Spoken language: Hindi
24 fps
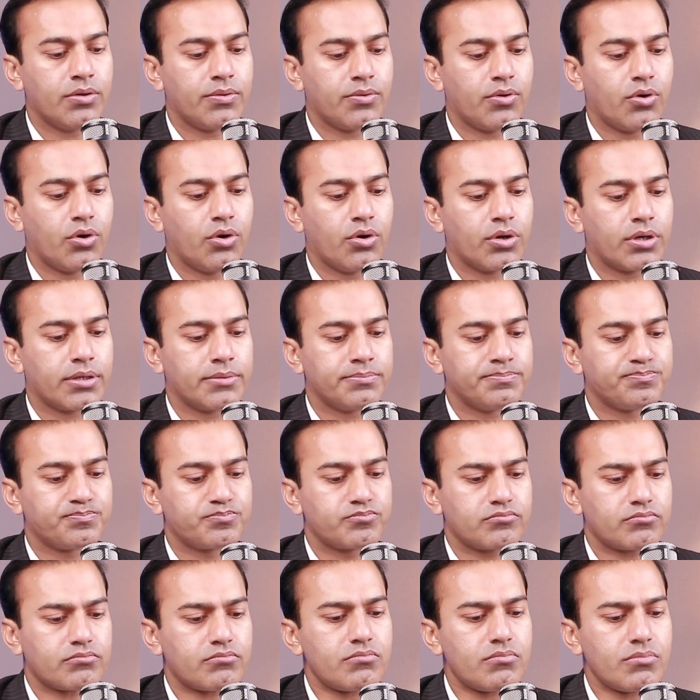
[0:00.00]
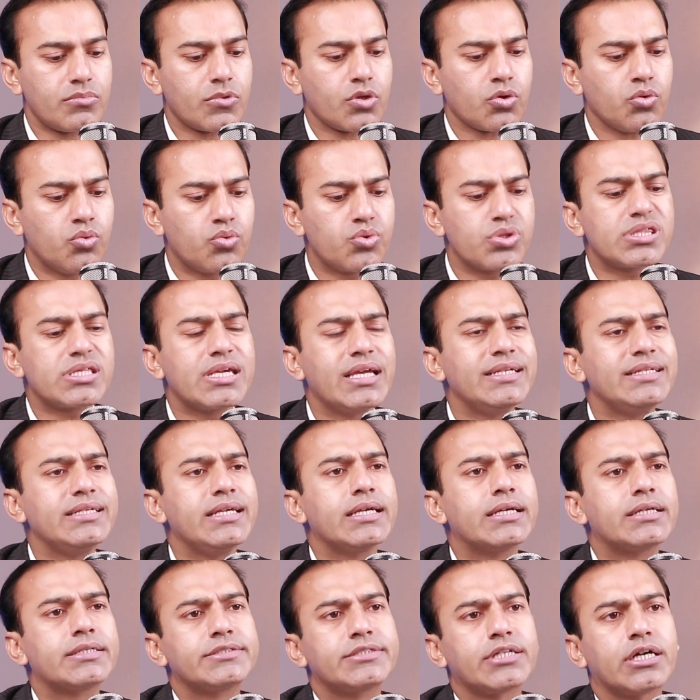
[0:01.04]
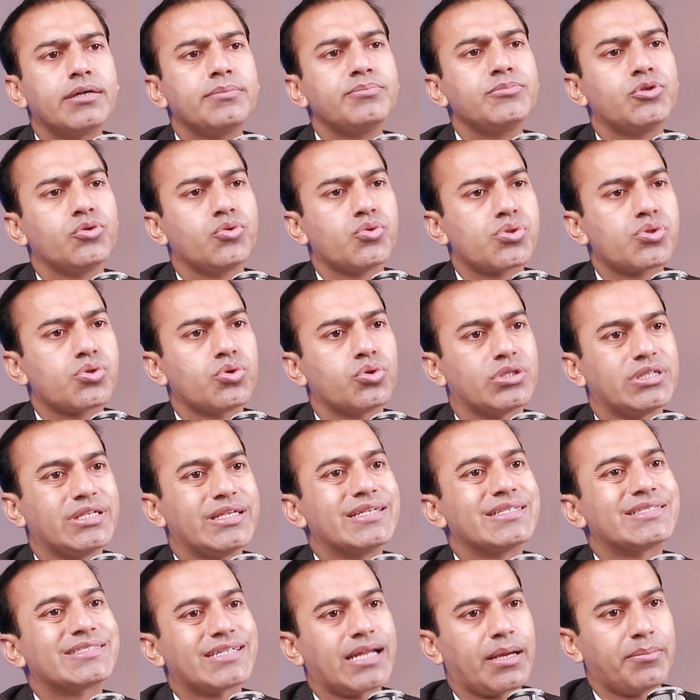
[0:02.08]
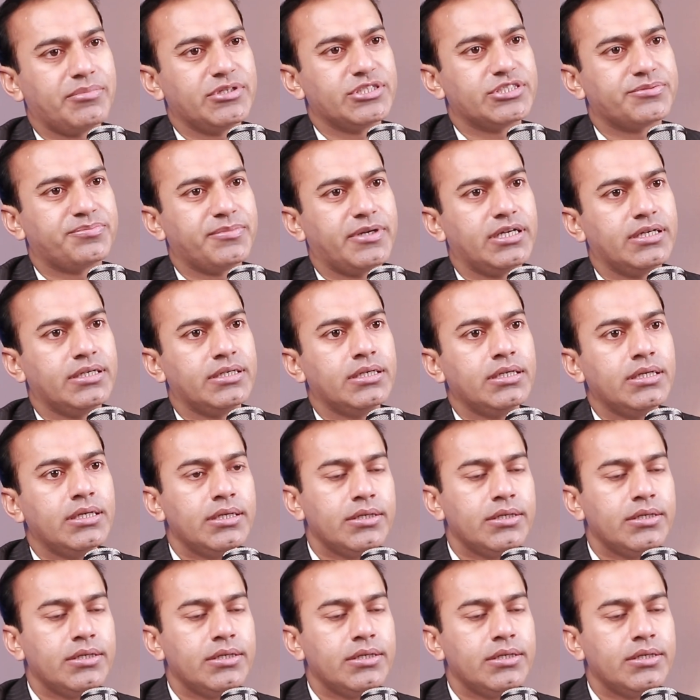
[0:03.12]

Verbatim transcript: और उसके लिए एक टर्म यूज़ होती है इस्टेब्लिशमेंट